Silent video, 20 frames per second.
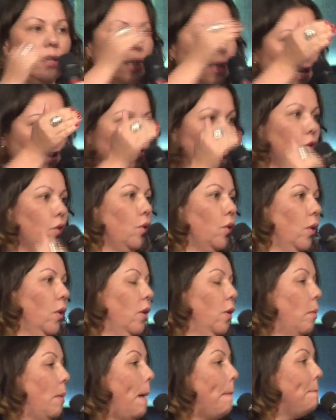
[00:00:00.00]
e
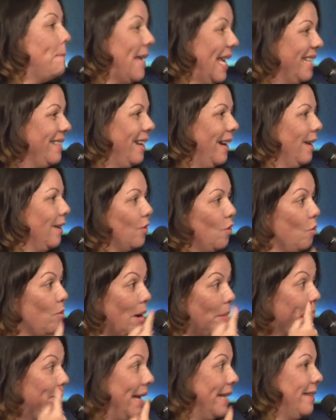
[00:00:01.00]
atirou uma pedra e com
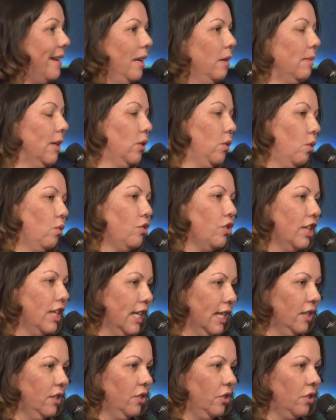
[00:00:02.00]
uma pedra ele matou um
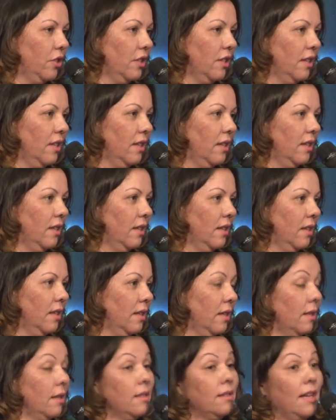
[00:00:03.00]
gigante.
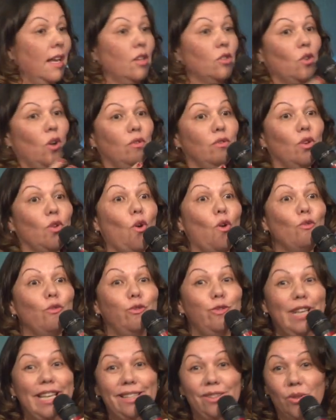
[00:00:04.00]
Você resolve
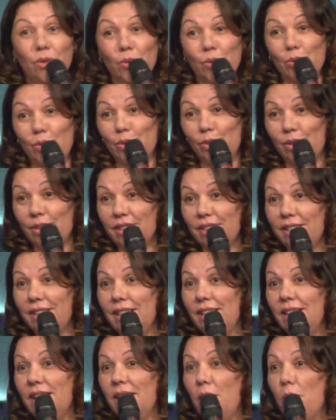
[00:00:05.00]

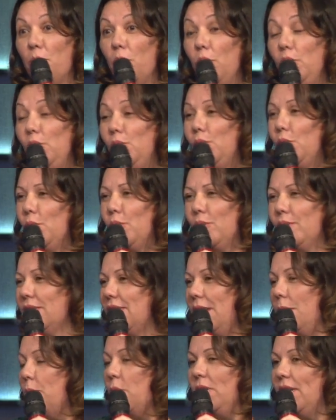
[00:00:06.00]
conflitos muito
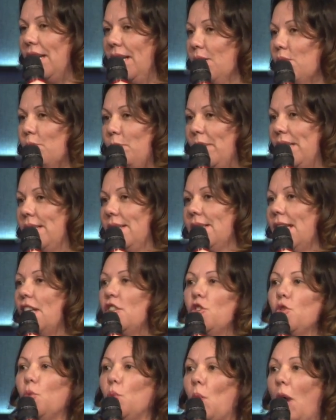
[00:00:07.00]
que poderiam precisar
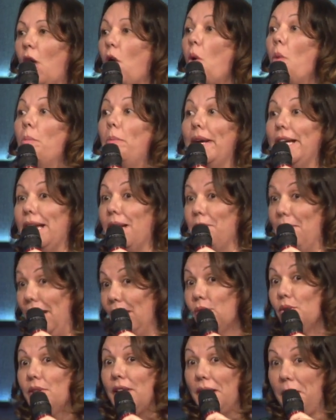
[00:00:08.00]
de um
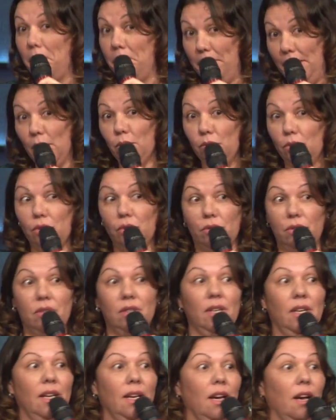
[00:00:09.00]
acompanhamento terapêutico.
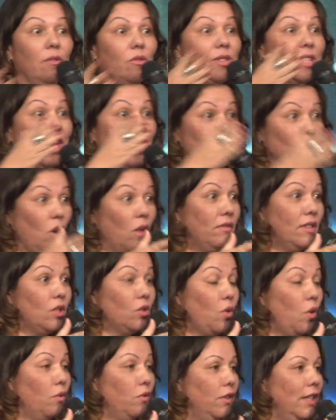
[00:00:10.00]
Você resolve
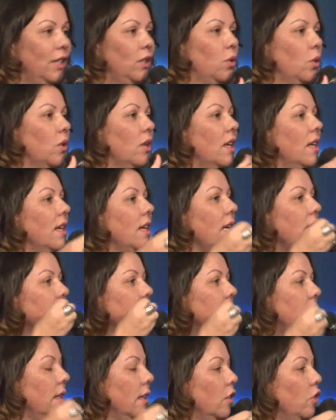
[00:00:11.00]
esse conflito
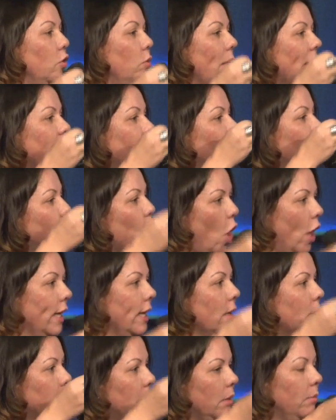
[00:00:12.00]
ensinando uma
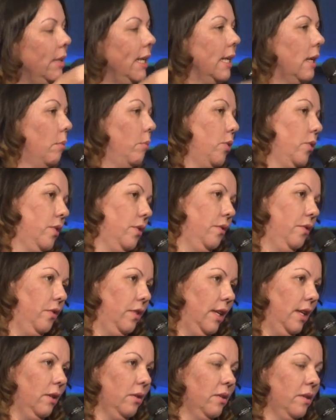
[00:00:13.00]
história bíblica para o seu
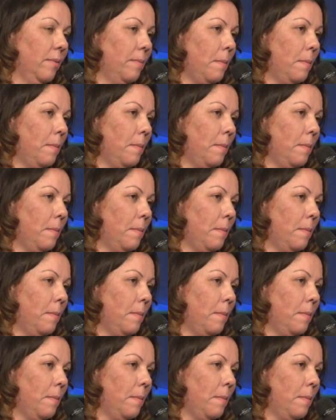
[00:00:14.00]
filho.